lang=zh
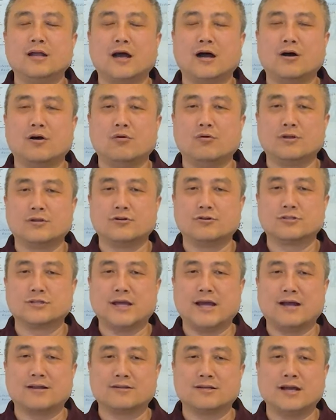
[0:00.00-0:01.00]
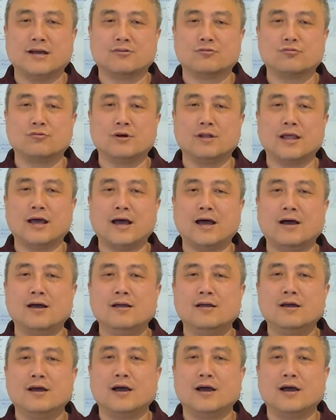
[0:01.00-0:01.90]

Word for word: 然后我就这样这样做了，